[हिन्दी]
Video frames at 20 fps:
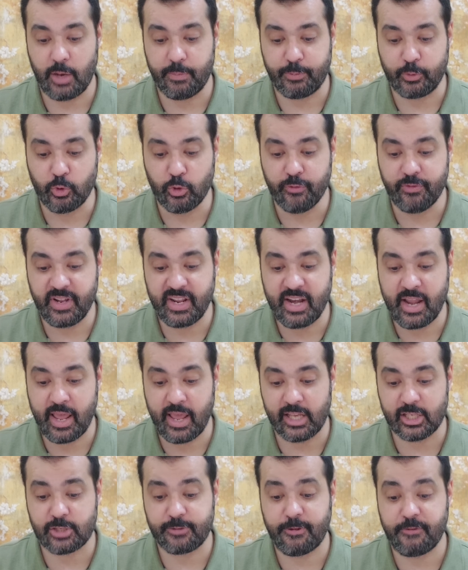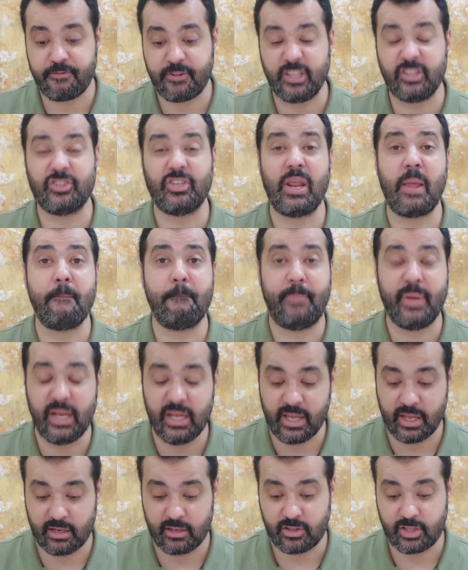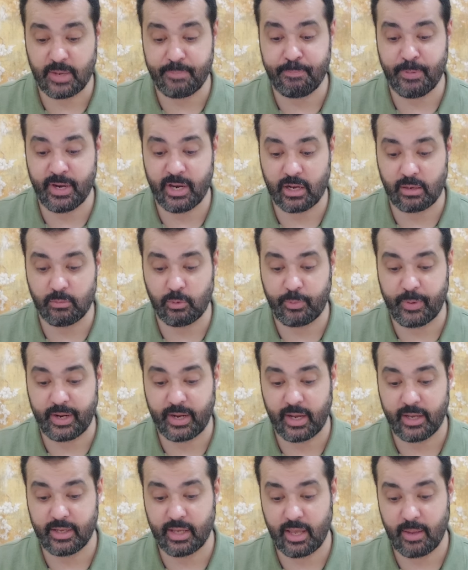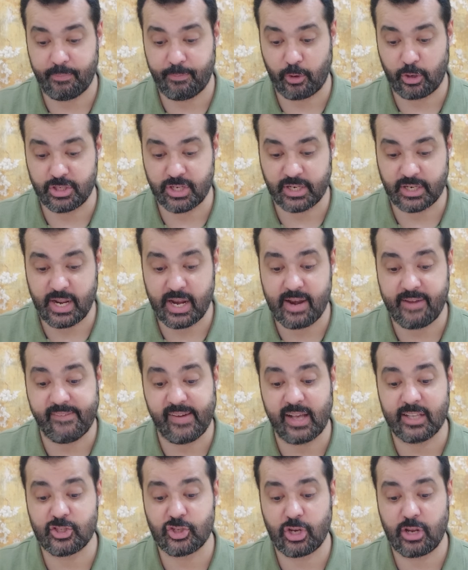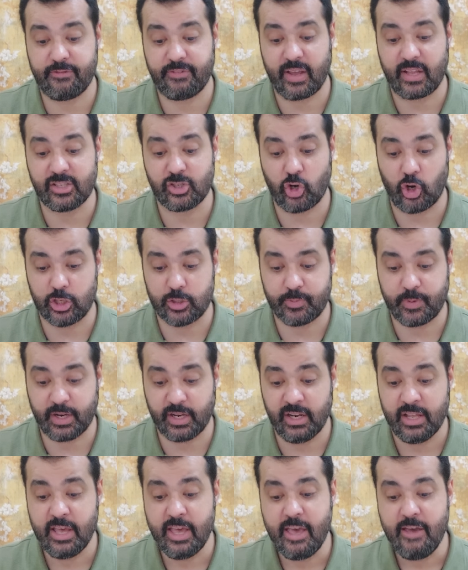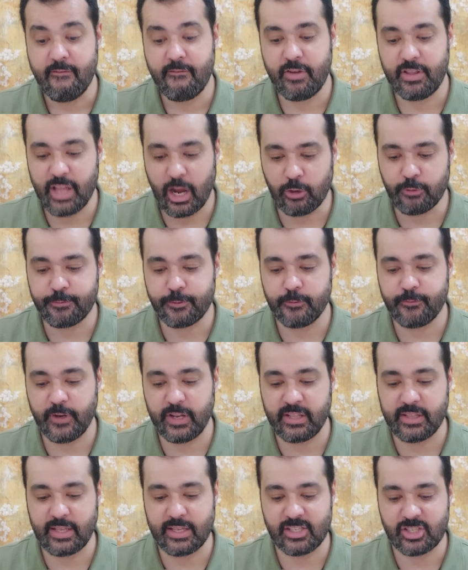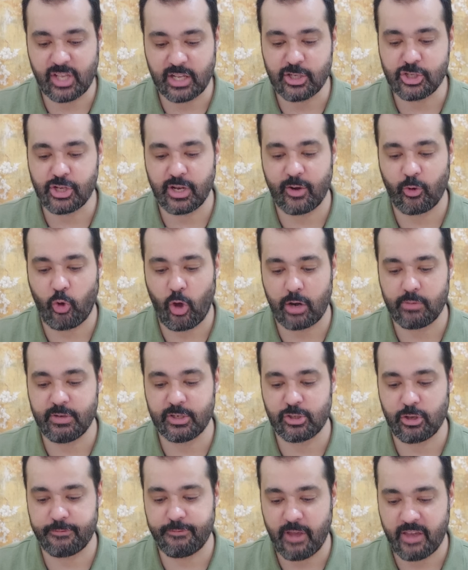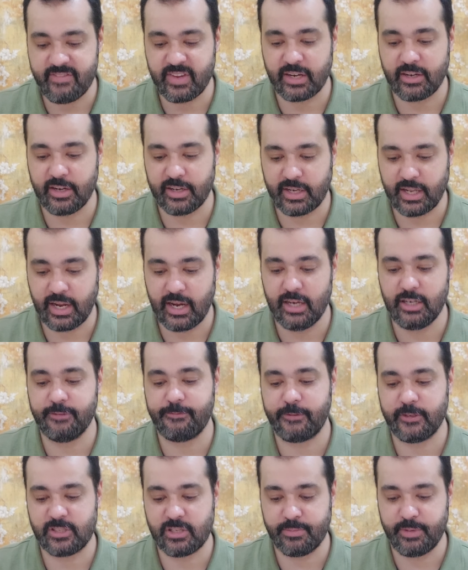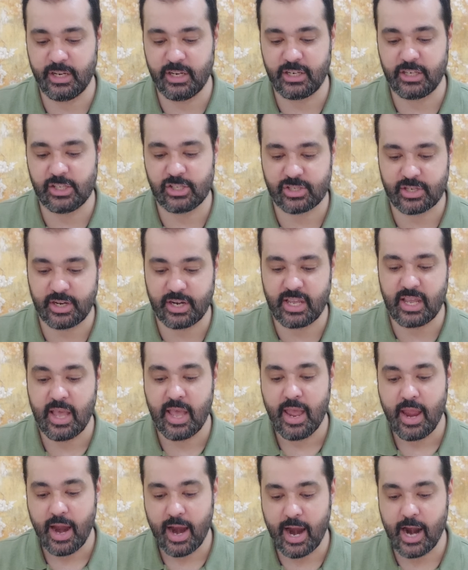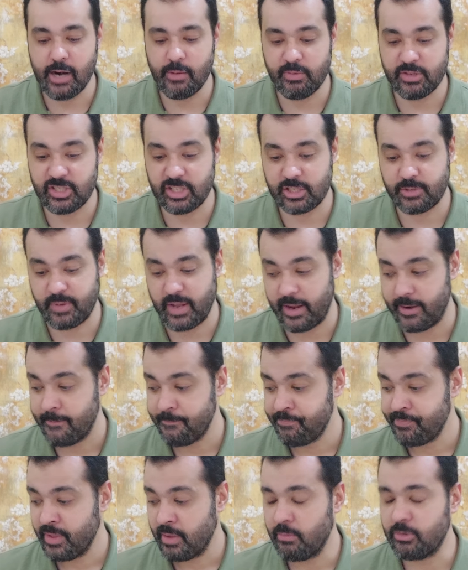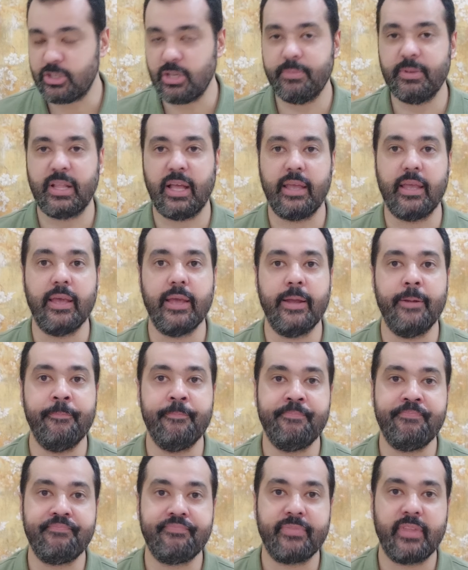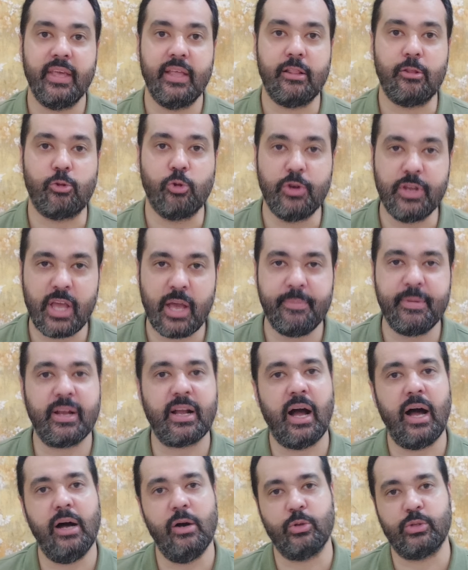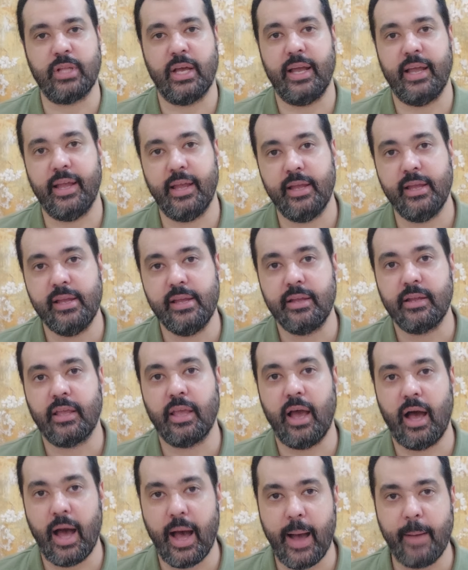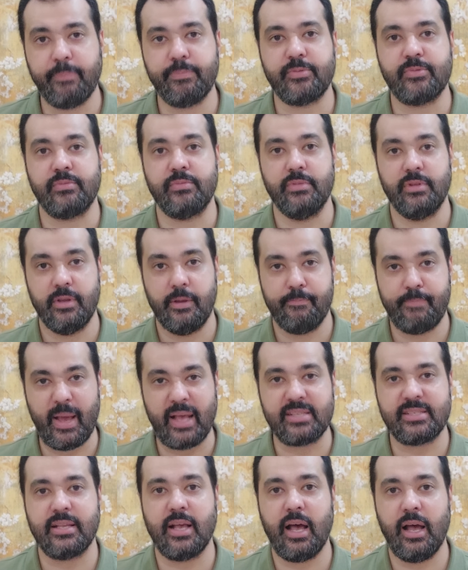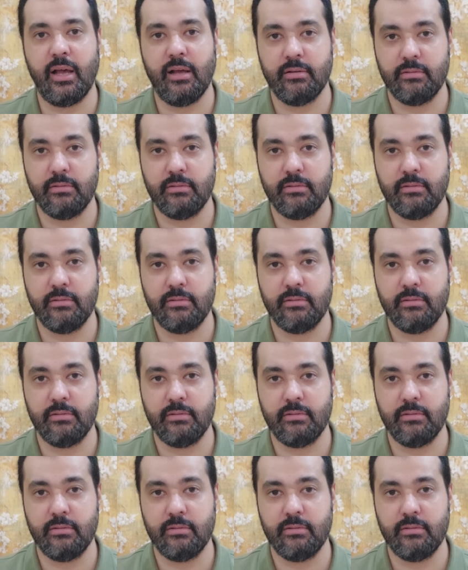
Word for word: अप्रूव्ड इन हेस्ट 53 बिलियन तिरपन अरब रुपए का ये प्रोजेक्ट है नवाज शरीफ कैंसर हॉस्पिटल विदाउट फुलफिलिंग द इसेंशियल रिक्वायरमेंट्स ऑफ हैविंग डिटेल्ड फिजिबिलिटी स्टडी एंड बिजनेस प्लान मुझे बताइए कि दुनिया में कहाँ होता है कि आप पैसा